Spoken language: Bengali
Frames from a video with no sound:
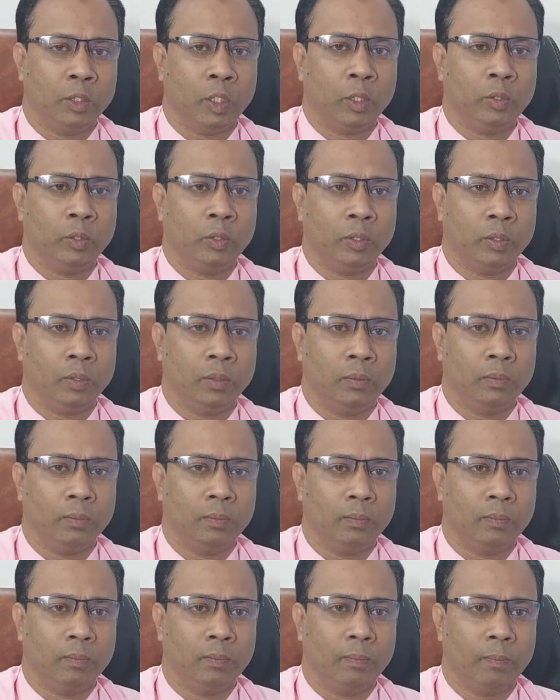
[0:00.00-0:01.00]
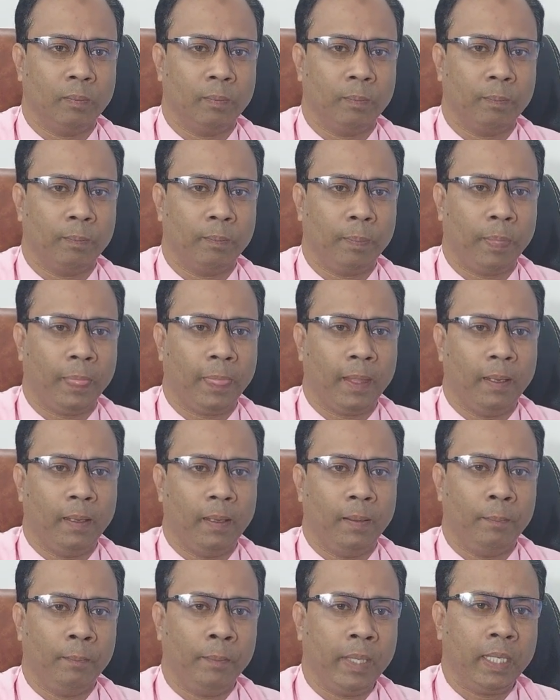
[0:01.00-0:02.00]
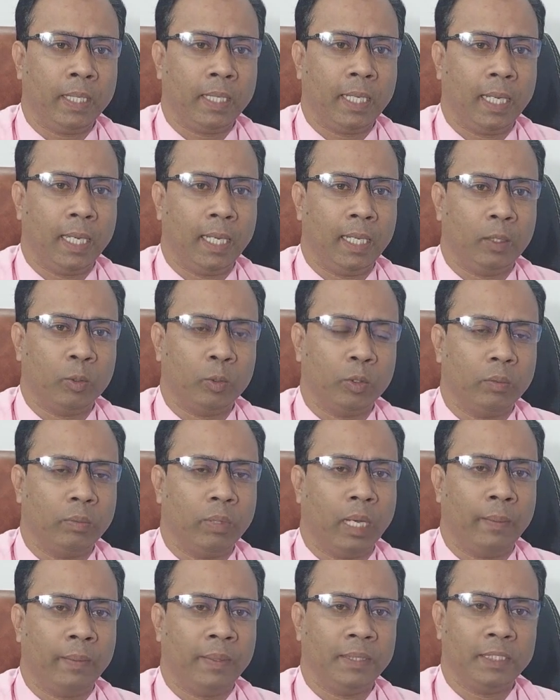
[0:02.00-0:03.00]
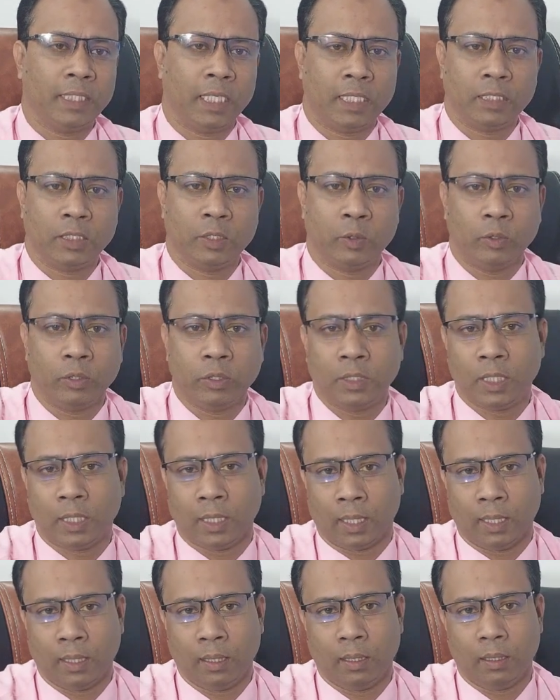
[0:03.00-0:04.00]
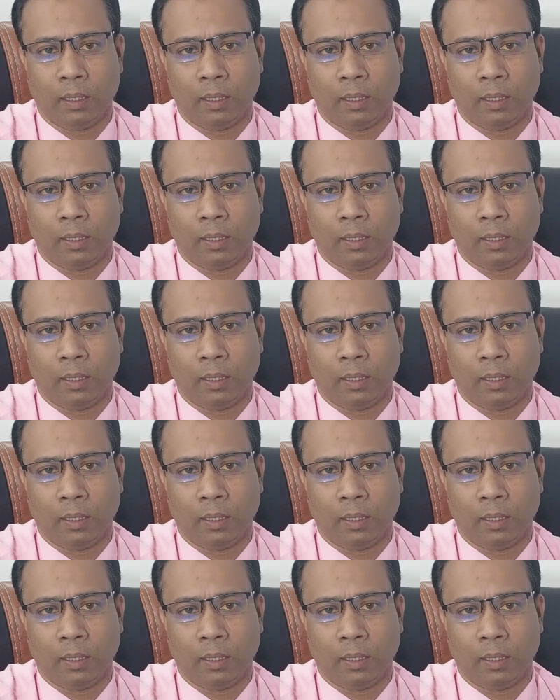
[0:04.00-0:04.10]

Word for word: যখন মেডিকেলে কোনোভাবে চান্স হচ্ছে না